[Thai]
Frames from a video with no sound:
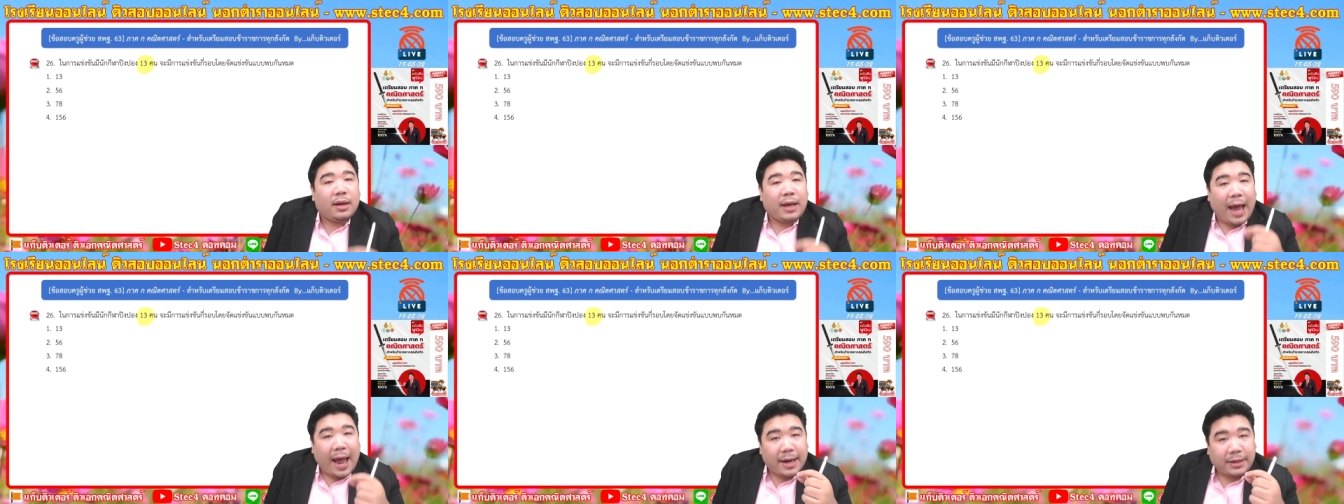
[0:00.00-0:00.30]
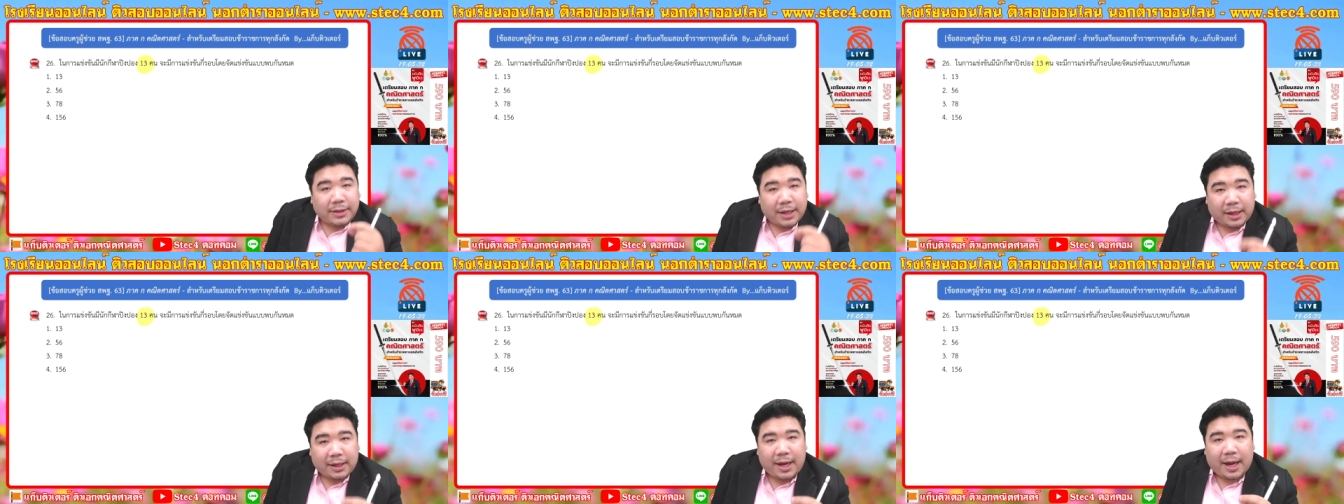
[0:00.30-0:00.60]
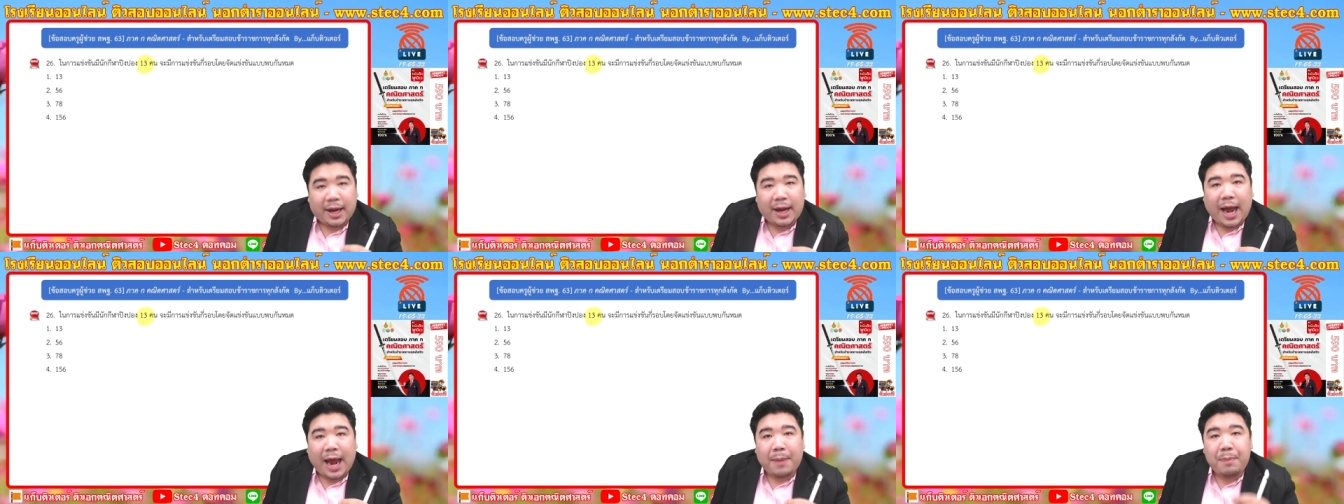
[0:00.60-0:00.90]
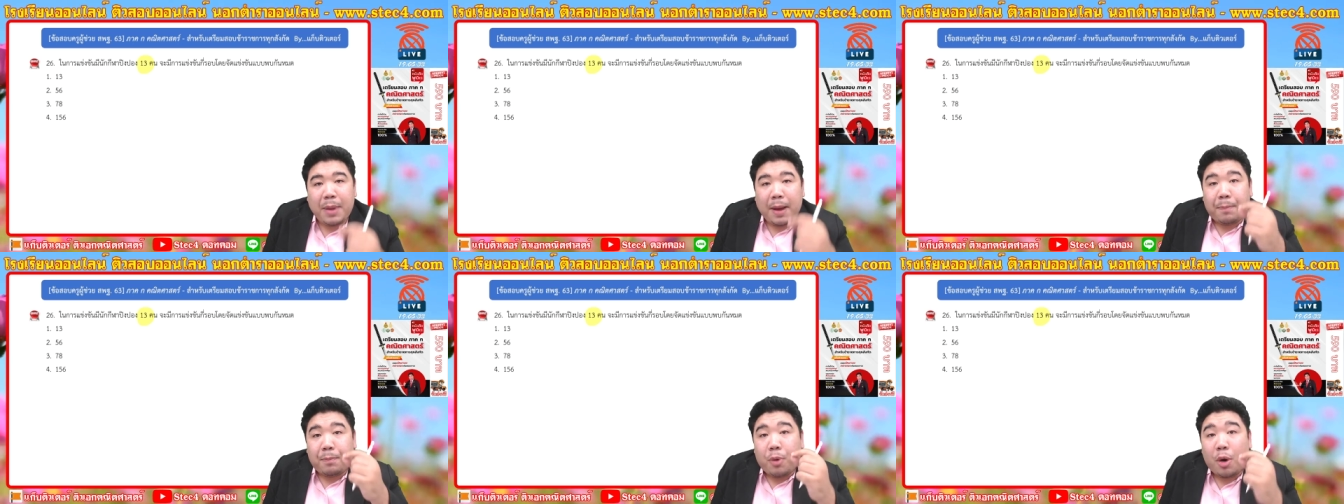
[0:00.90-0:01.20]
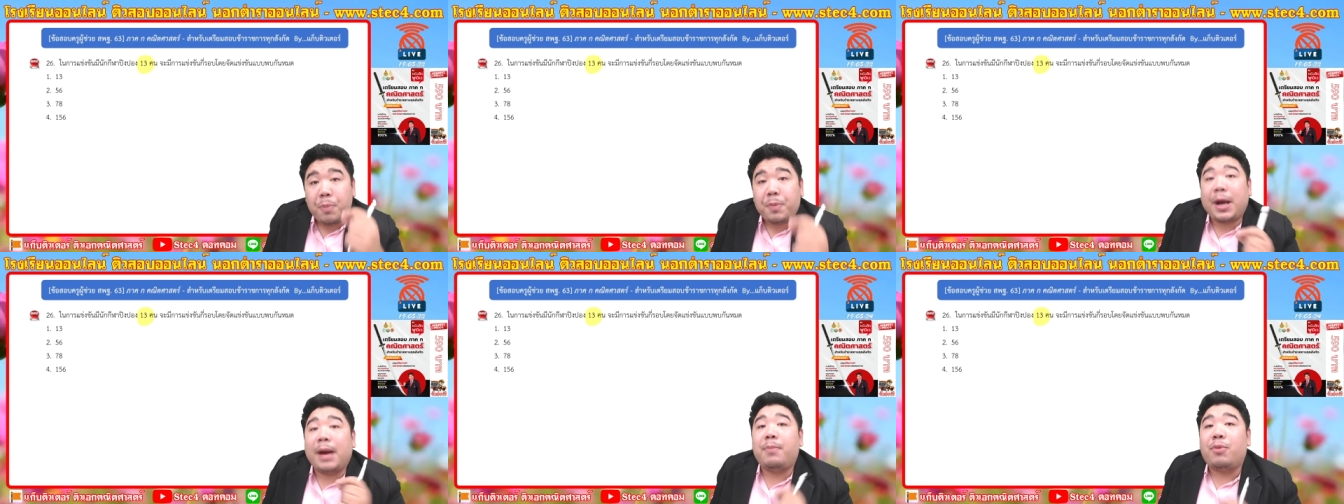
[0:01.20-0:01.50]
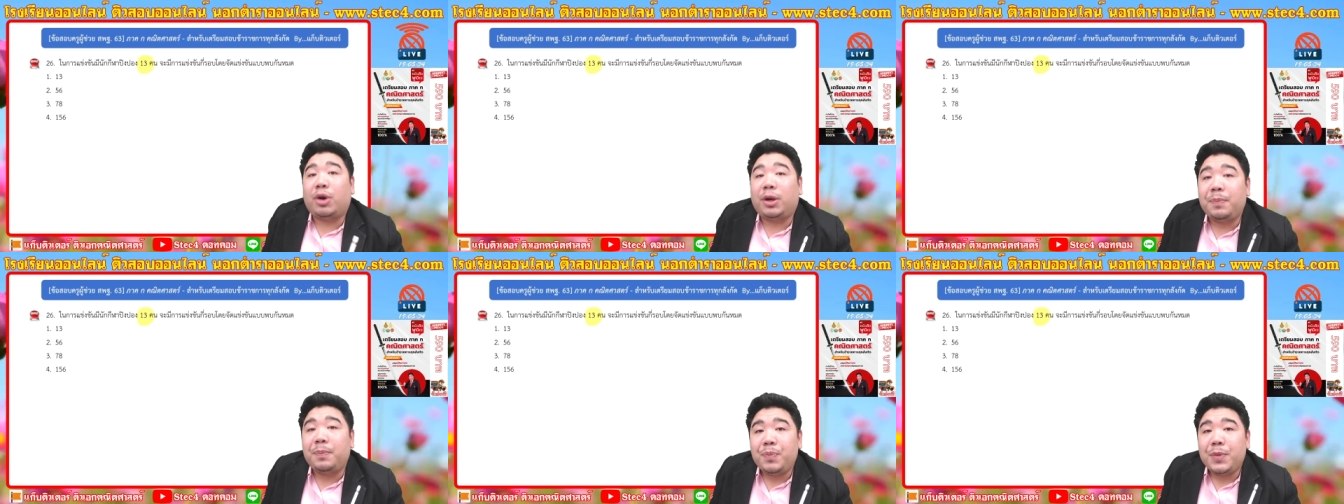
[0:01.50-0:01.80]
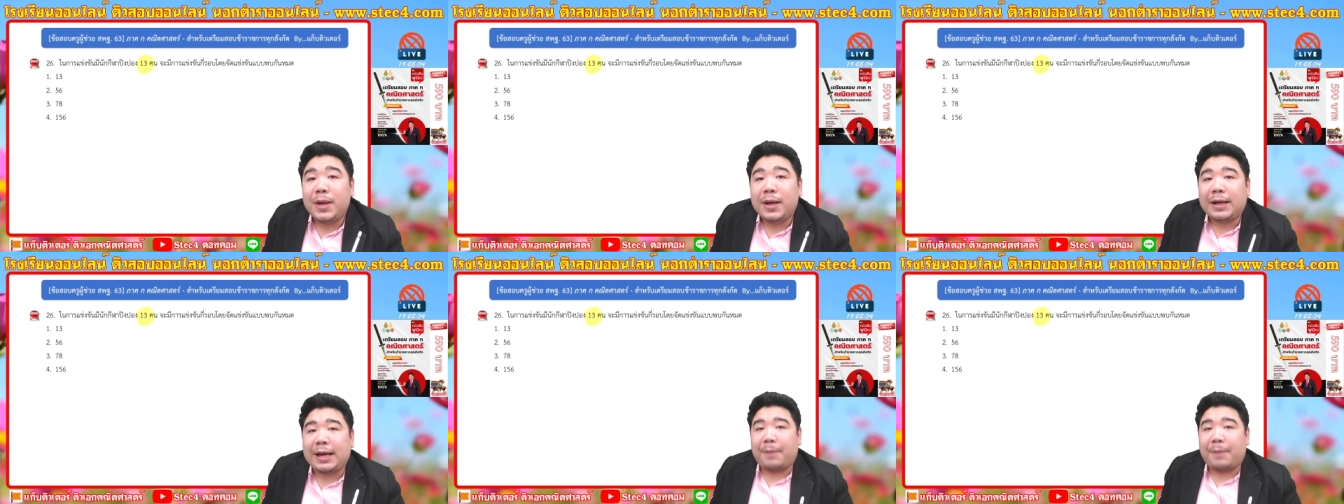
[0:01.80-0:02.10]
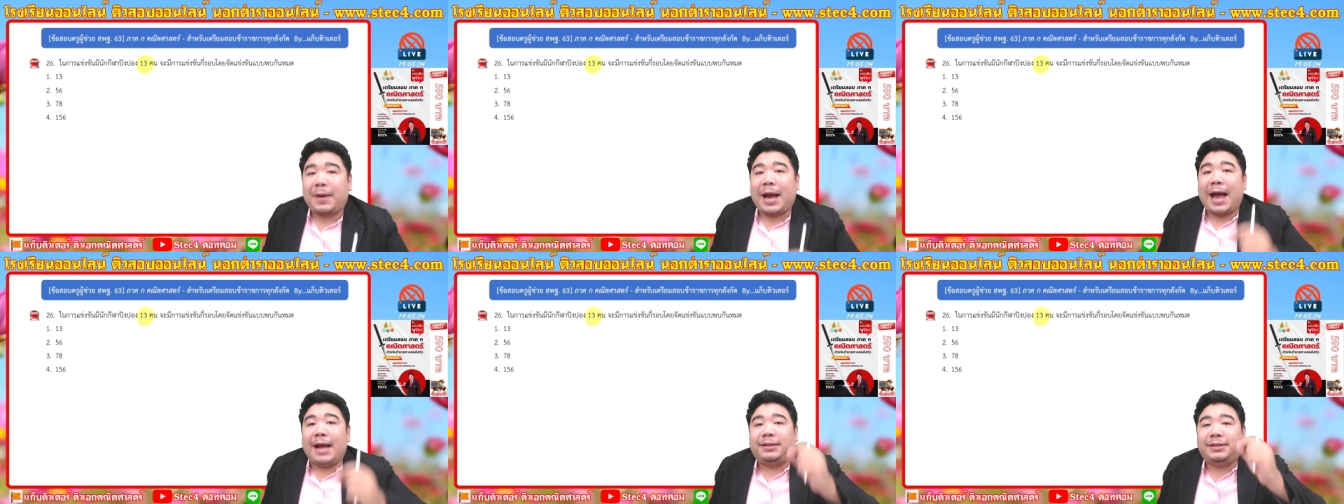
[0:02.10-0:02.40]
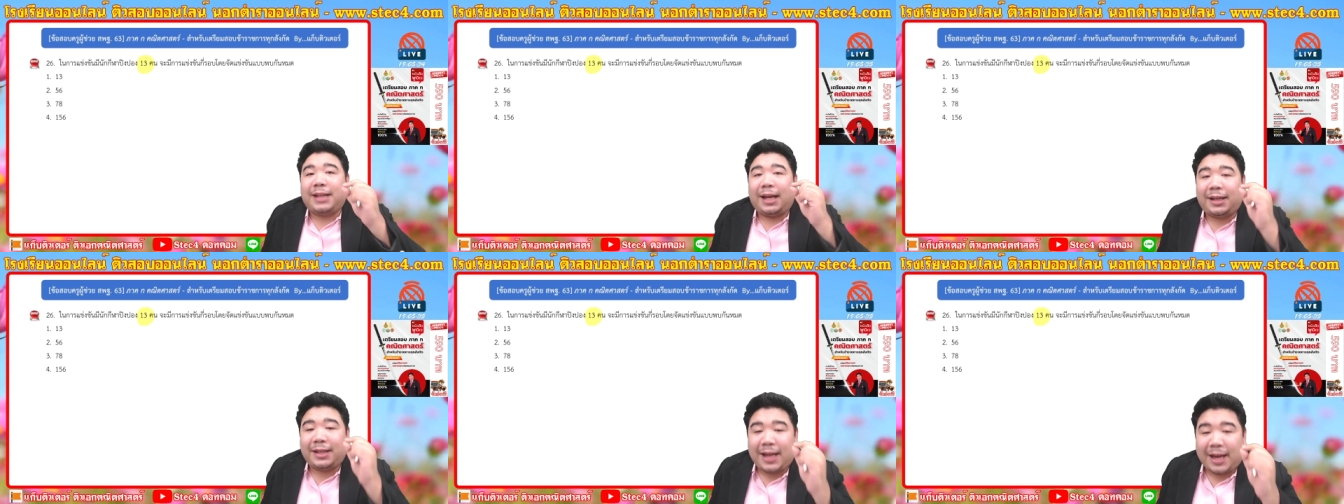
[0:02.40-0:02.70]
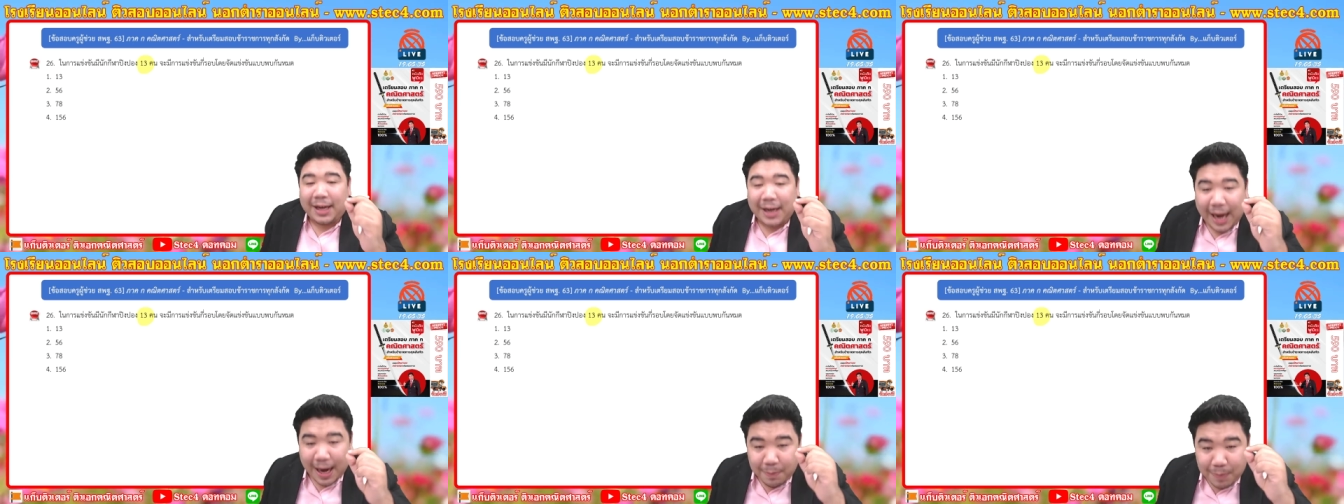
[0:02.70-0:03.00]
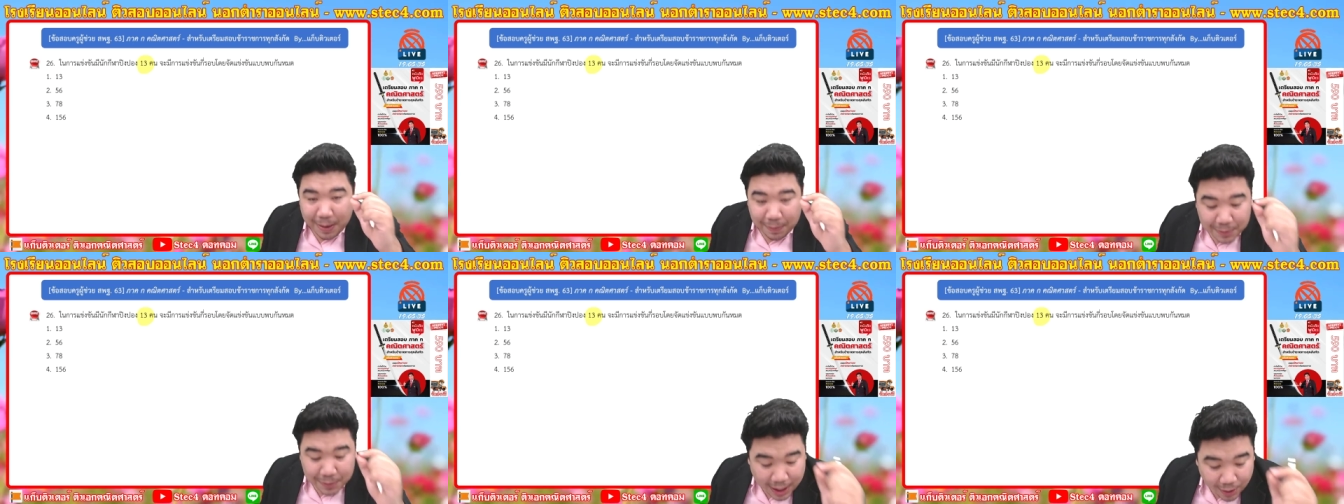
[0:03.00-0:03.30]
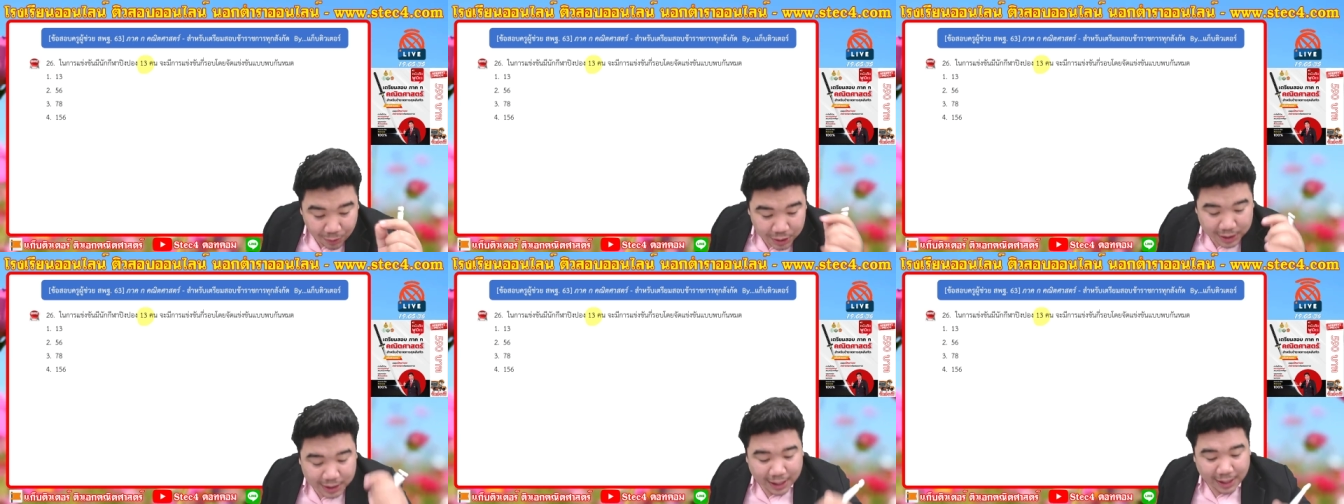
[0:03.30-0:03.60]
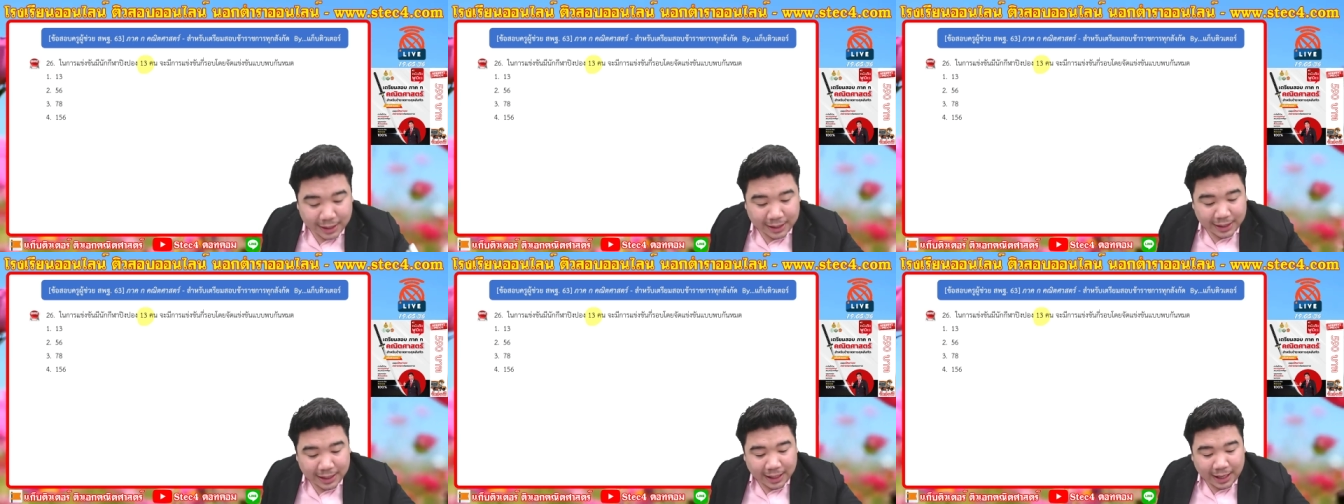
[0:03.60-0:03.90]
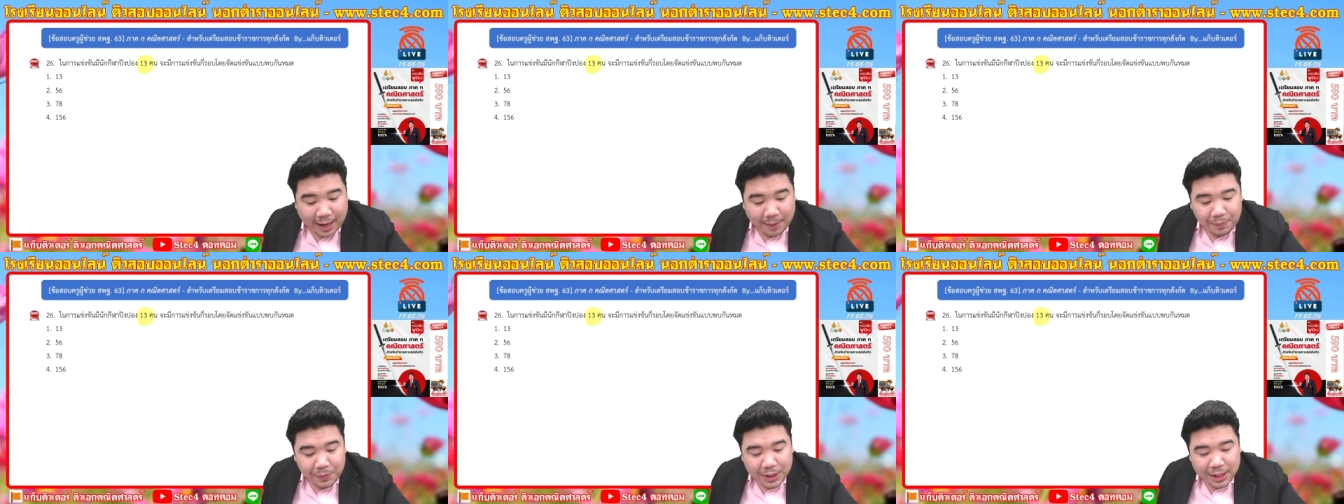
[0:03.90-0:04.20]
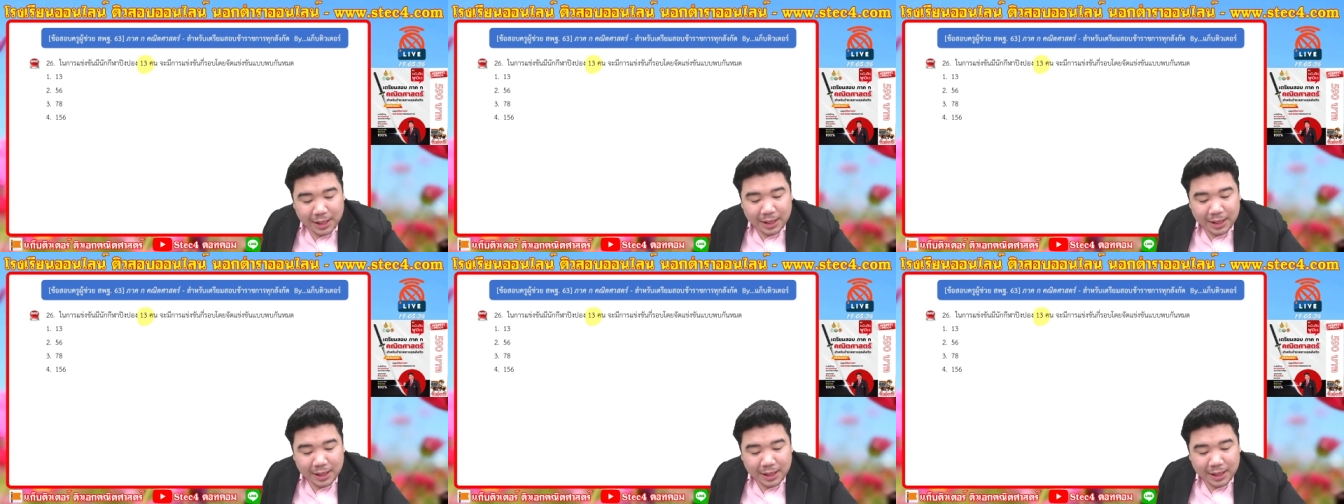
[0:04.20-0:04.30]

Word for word: การจัดแข่งขันแบบพบกันหมดกับการจัดแข่งขันแบบเย่าเยือนนะครับ